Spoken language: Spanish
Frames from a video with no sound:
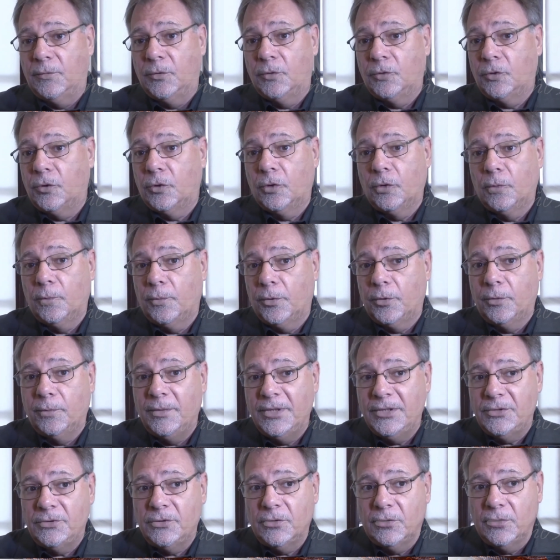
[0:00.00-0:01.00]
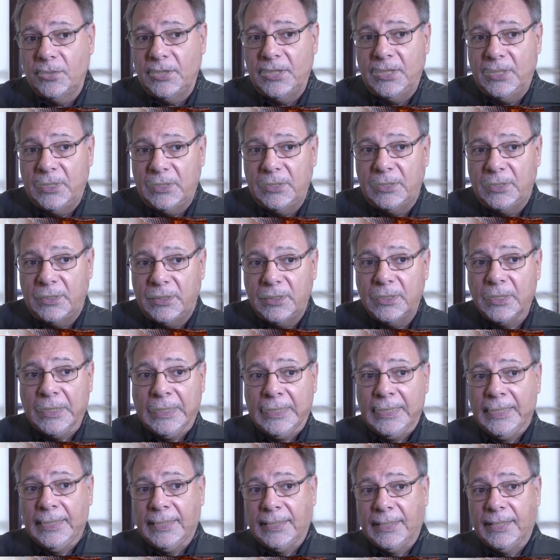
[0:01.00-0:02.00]
Nuestro compromiso es este,
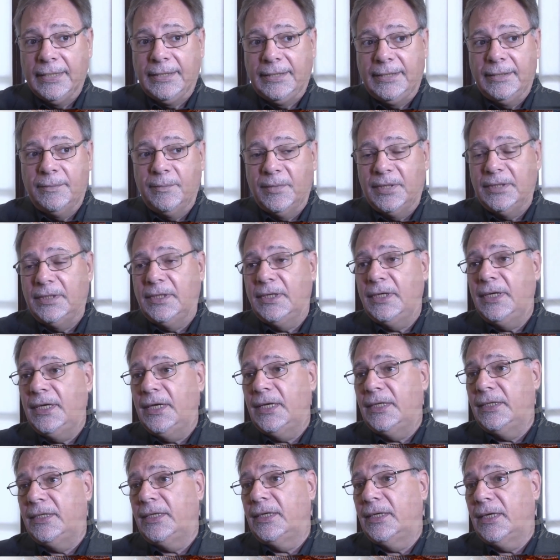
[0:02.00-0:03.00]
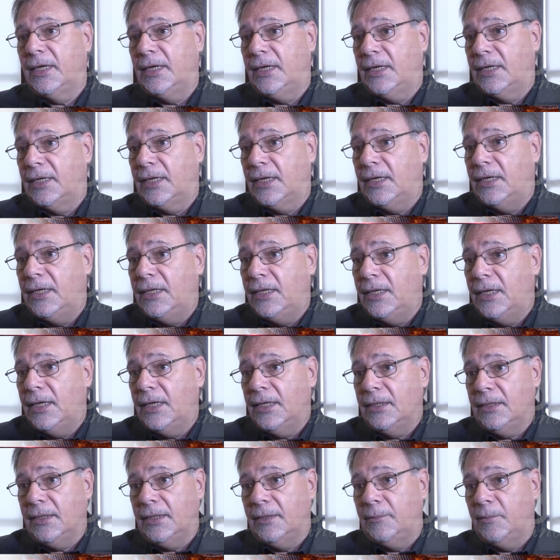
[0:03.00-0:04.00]
que este material tenga la
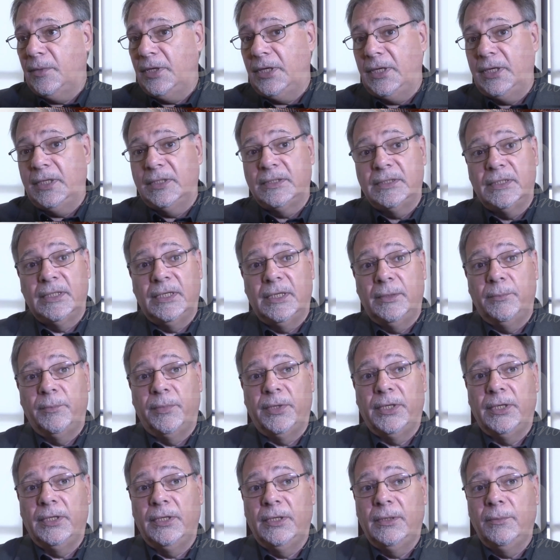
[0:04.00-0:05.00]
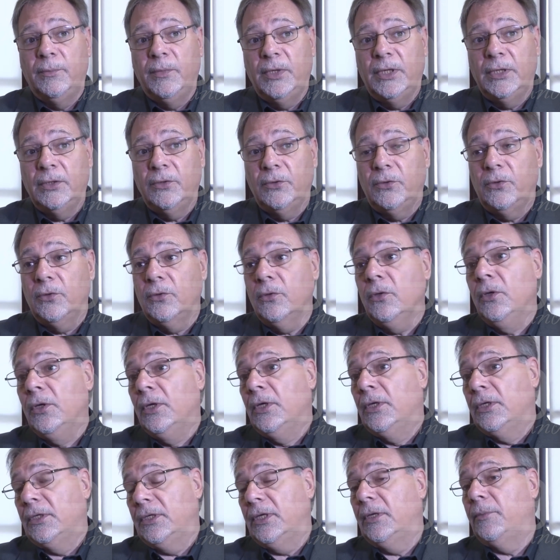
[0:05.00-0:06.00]
calidad que merece el emprendimiento
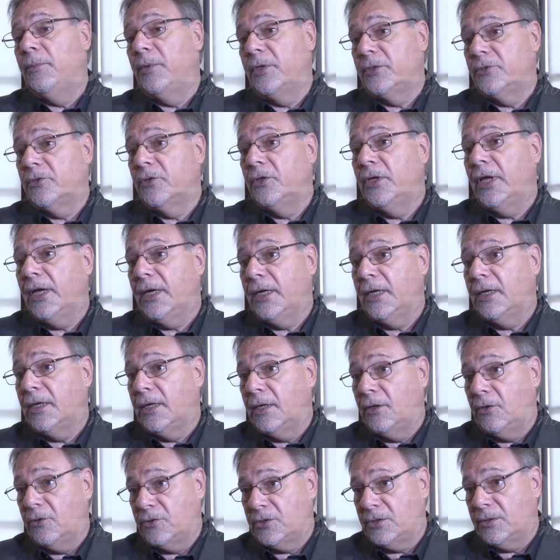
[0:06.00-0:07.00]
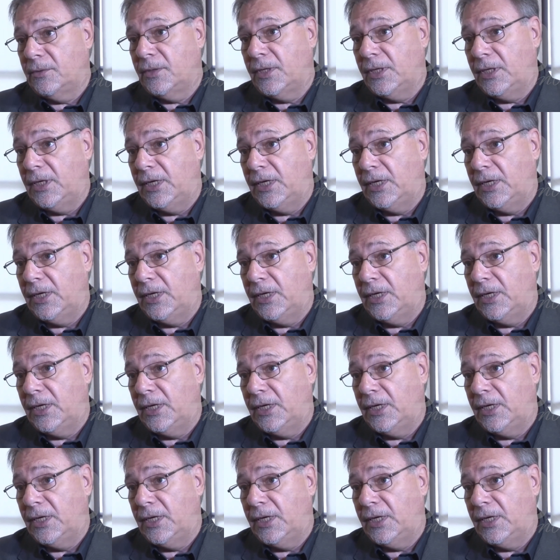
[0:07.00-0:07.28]
y el personaje que lo lleva